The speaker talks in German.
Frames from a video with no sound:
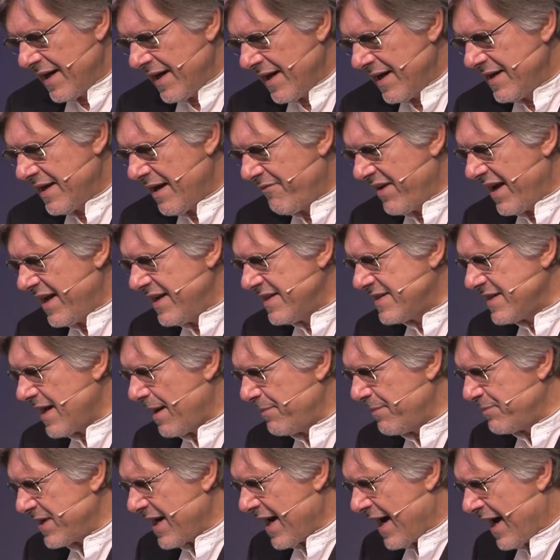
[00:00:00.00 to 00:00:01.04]
In der Welt
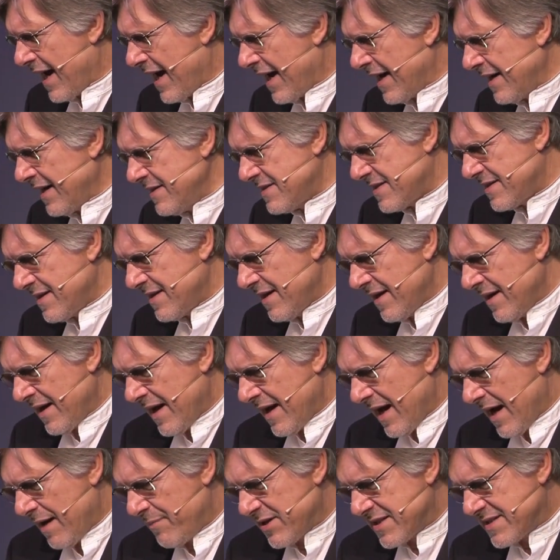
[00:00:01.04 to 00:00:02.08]
habt ihr Angst,
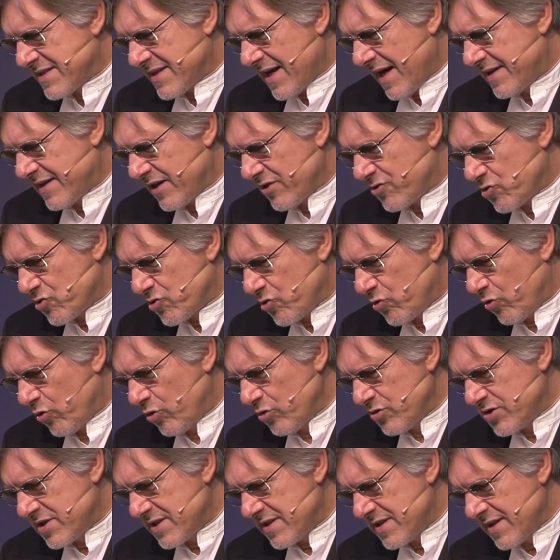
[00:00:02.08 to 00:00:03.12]
aber seid
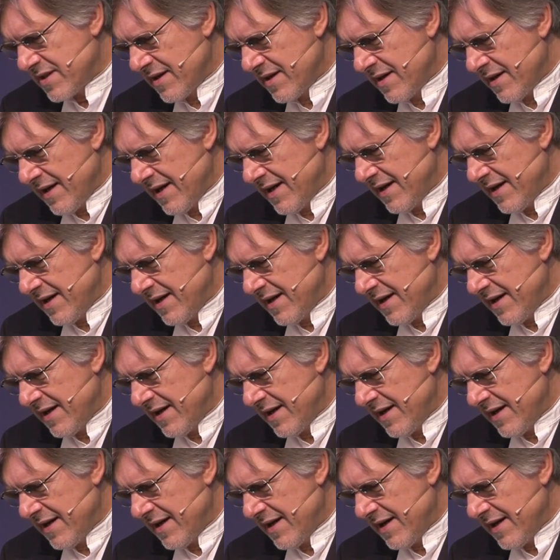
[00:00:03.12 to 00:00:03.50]
getrost,